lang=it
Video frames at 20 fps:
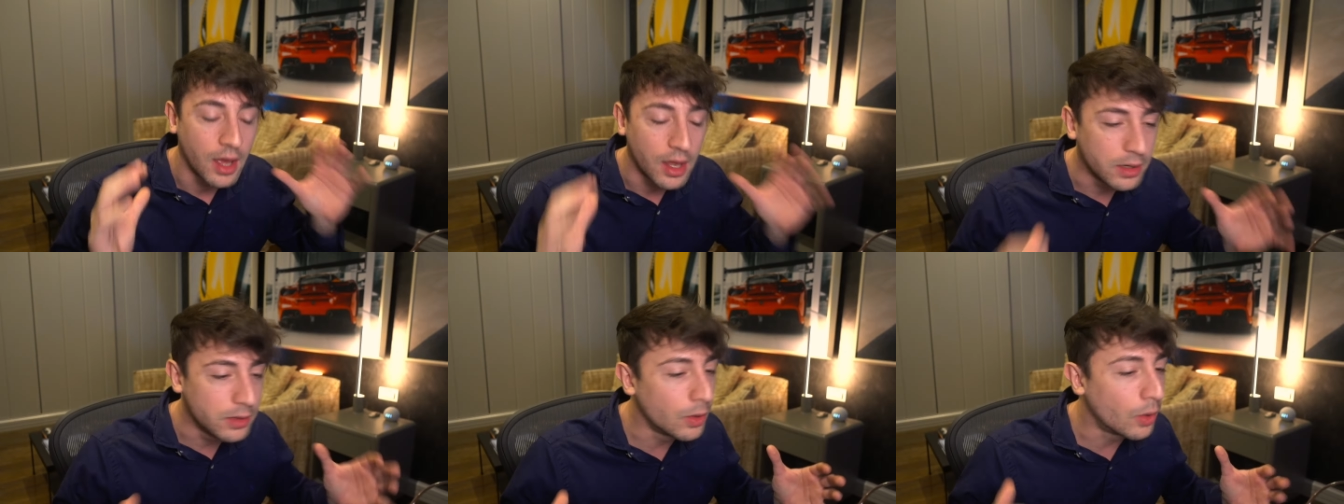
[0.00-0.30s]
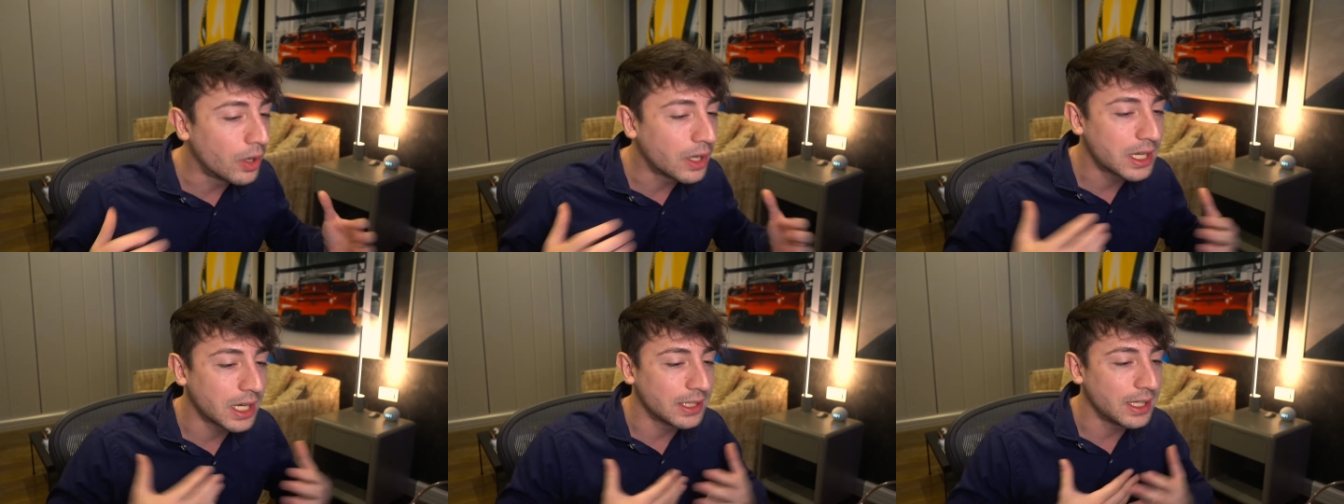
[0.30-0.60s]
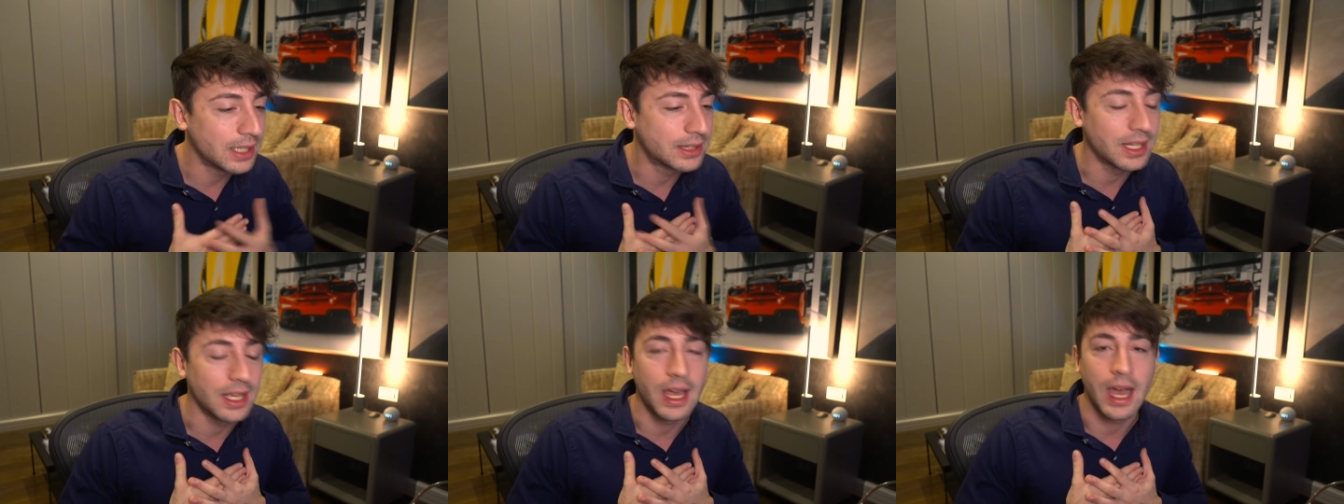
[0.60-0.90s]
non
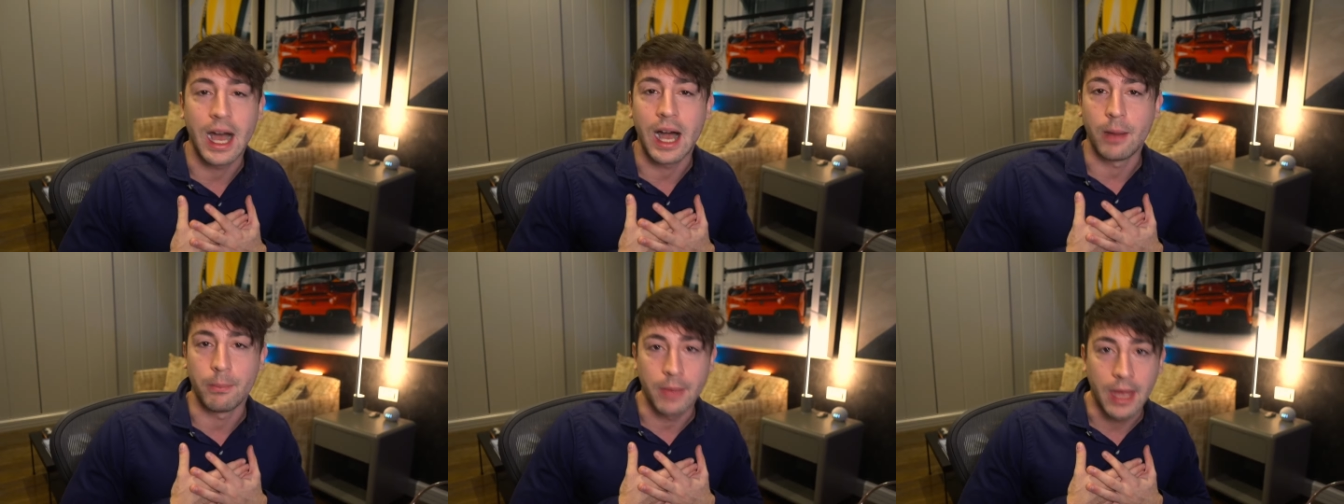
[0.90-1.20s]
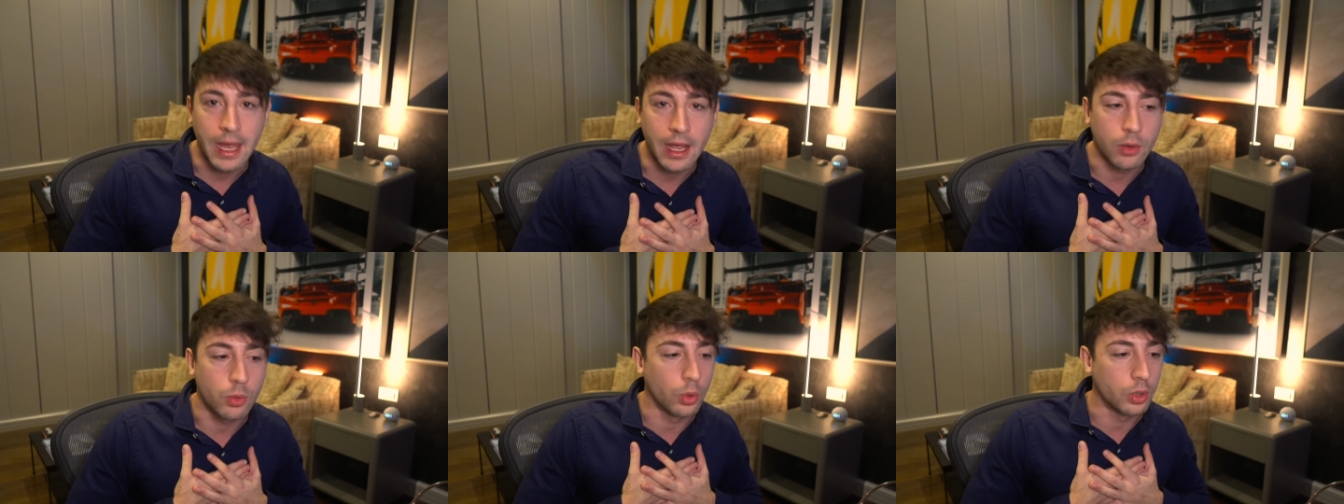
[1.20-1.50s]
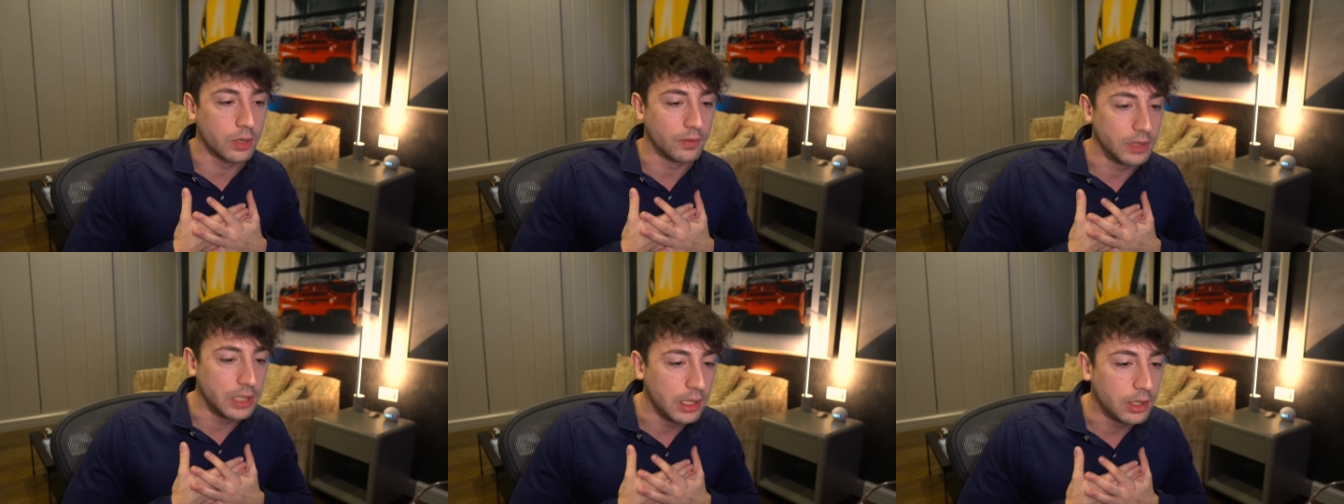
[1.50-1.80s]
credete a me
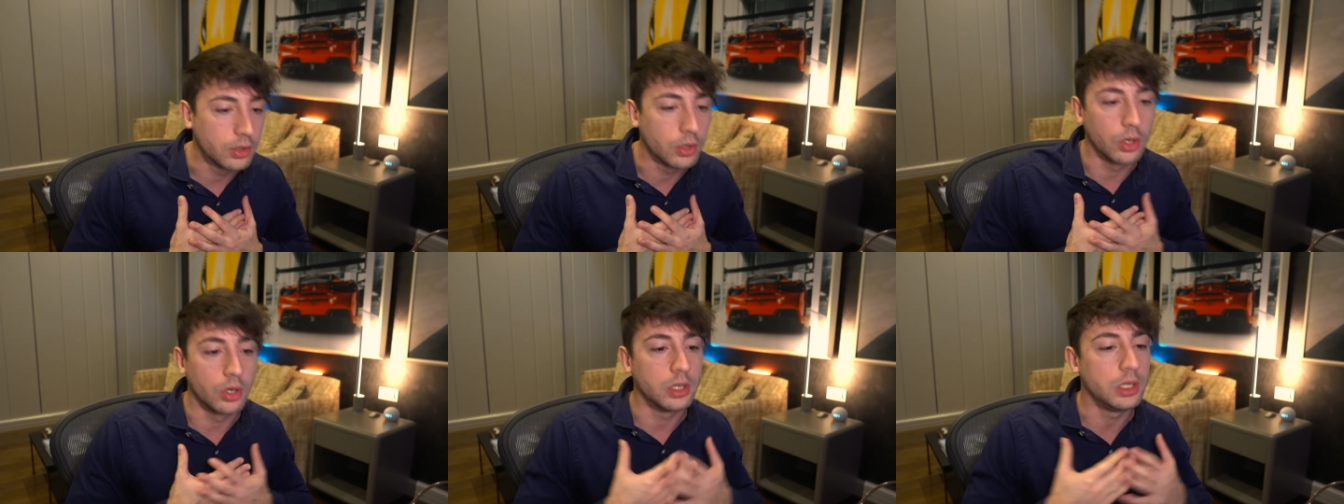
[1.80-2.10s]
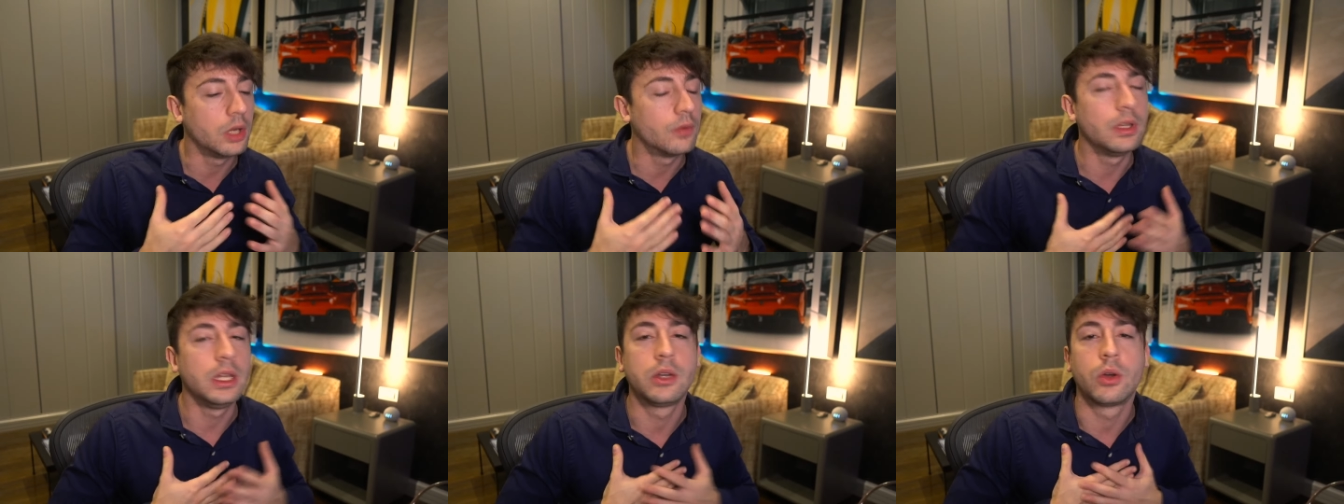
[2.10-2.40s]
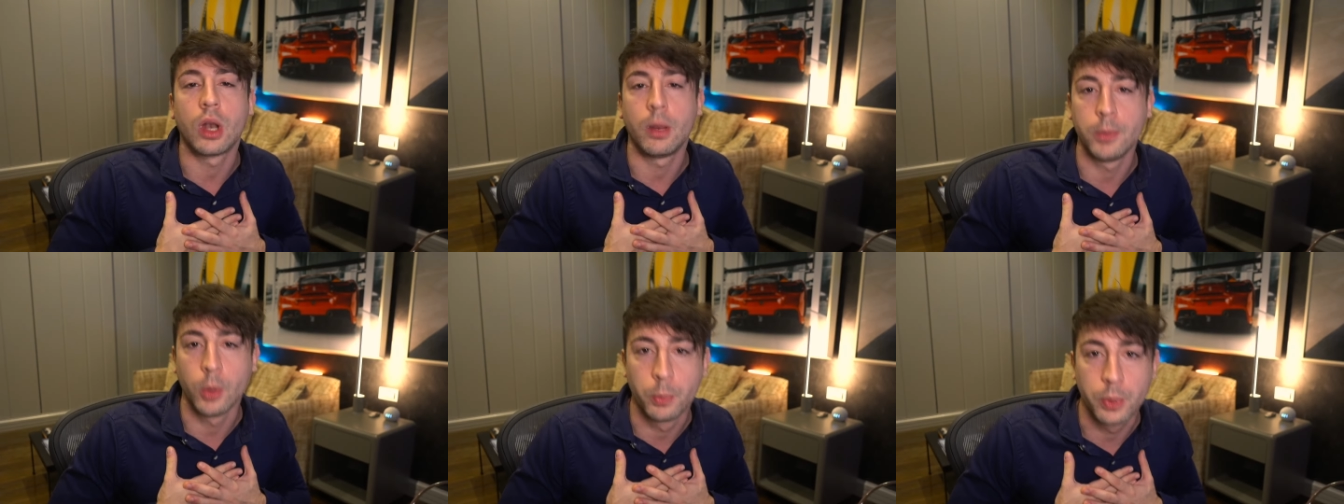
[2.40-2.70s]
quello che vi dico, io vi
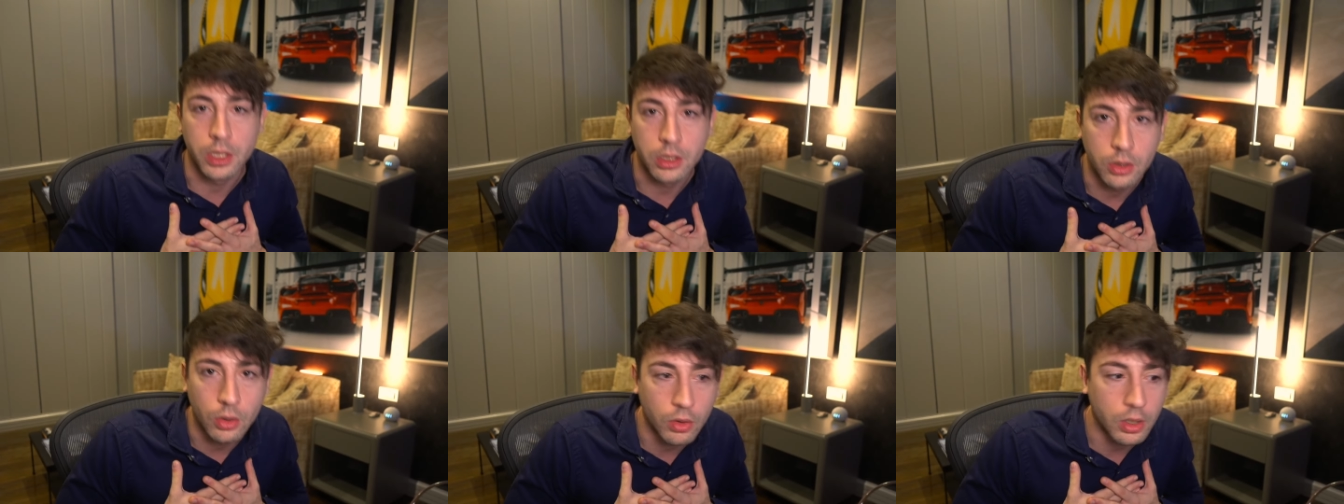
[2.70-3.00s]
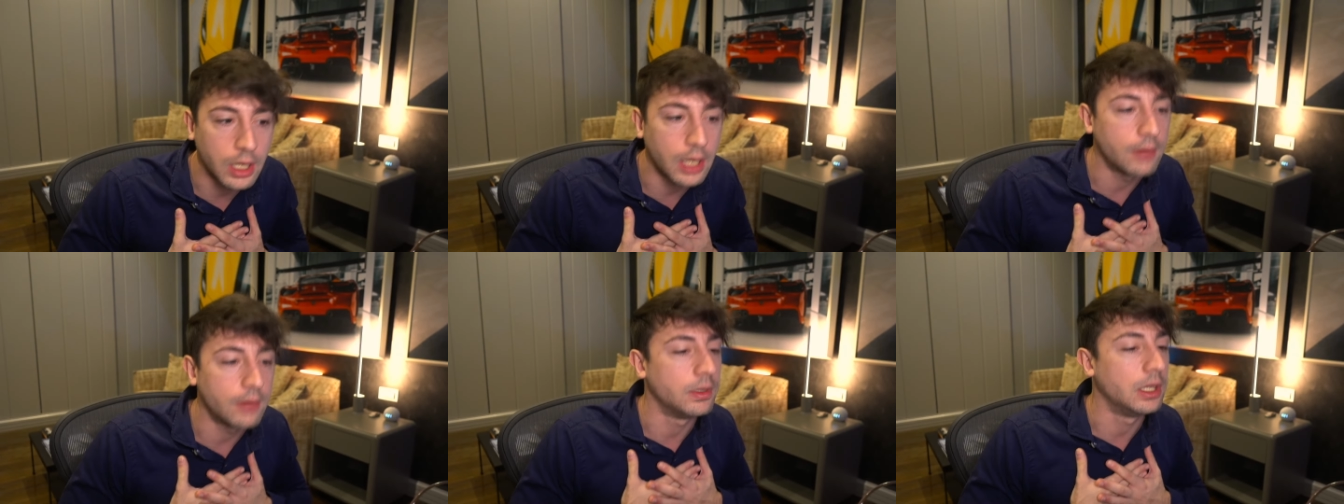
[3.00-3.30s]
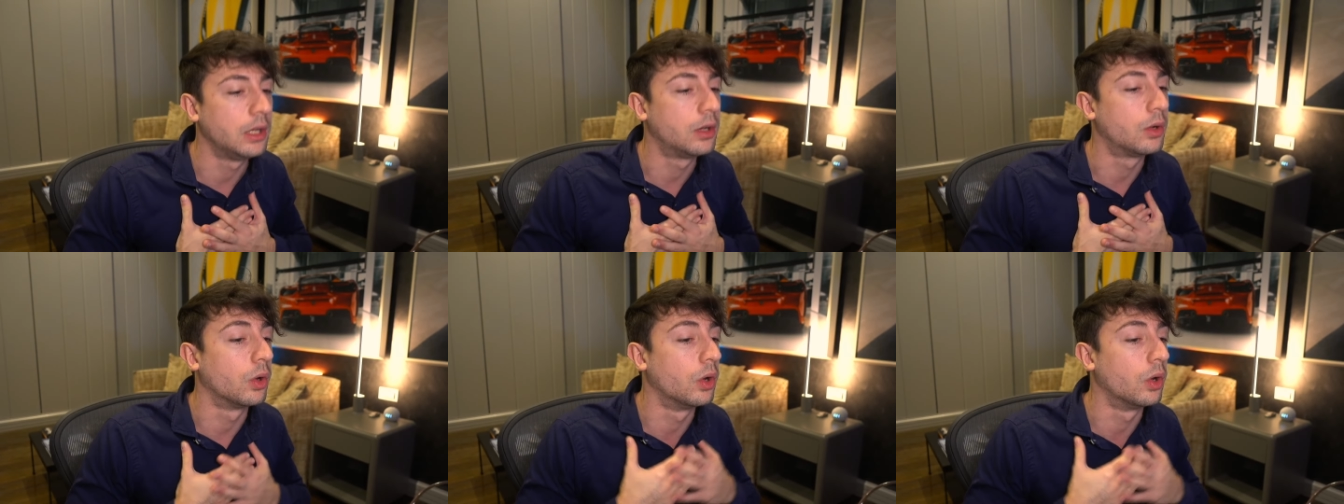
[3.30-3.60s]
dico la mia opinione, vi
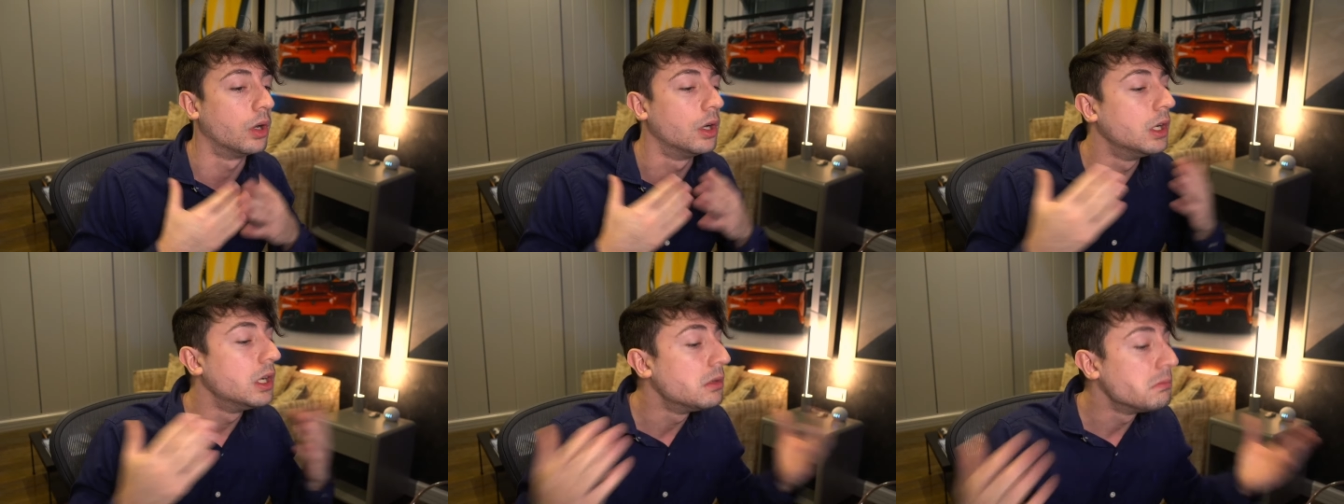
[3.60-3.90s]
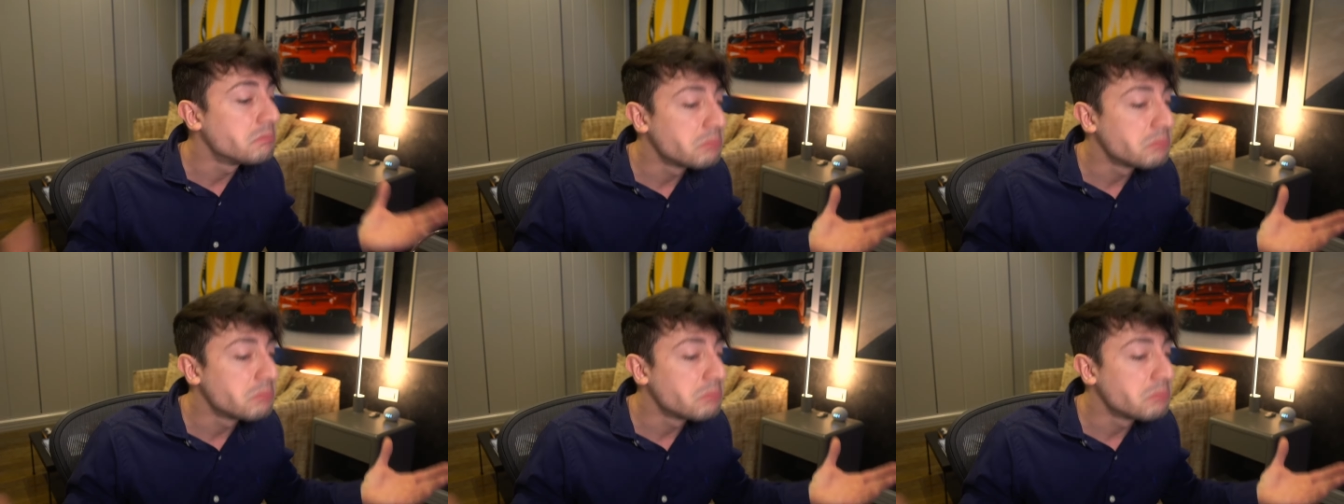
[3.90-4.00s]
dico